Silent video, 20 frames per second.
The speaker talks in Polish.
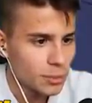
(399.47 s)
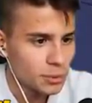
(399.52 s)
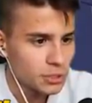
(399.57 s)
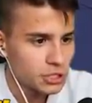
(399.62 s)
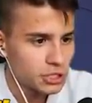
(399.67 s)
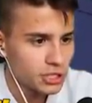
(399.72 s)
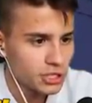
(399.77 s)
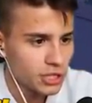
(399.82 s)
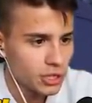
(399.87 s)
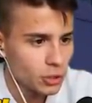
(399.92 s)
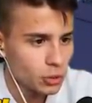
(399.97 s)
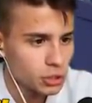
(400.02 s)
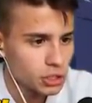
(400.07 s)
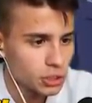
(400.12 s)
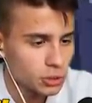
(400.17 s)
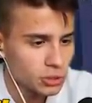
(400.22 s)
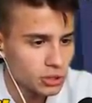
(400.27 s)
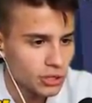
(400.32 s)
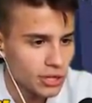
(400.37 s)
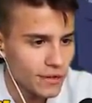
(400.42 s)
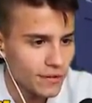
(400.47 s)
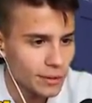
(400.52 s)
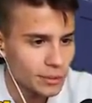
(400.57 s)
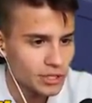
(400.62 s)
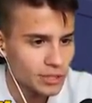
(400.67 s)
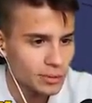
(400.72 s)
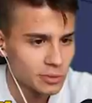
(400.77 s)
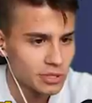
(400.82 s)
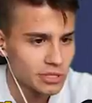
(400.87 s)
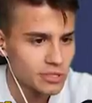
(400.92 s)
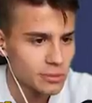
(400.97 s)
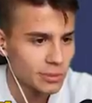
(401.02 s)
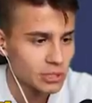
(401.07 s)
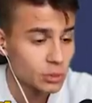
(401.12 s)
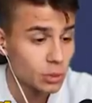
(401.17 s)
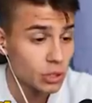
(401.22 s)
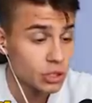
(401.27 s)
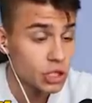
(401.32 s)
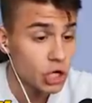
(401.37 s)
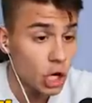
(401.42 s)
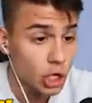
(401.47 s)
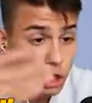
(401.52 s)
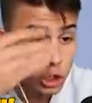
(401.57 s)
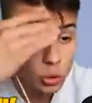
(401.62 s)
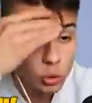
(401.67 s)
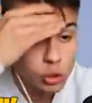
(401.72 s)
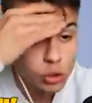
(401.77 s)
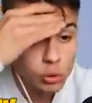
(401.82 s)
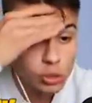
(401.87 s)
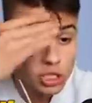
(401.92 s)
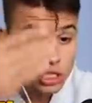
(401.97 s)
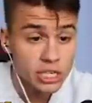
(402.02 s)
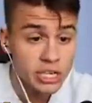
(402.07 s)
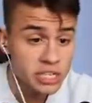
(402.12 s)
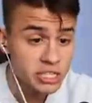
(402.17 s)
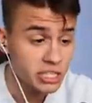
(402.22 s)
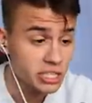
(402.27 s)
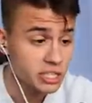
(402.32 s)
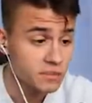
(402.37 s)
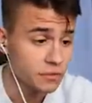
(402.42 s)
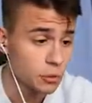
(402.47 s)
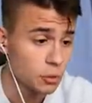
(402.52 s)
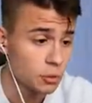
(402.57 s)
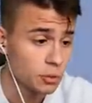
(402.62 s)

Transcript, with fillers: Jakbyś się nie ruszył, to nie wiem, czy bym cię zobaczył. Jakie tu są skrytki w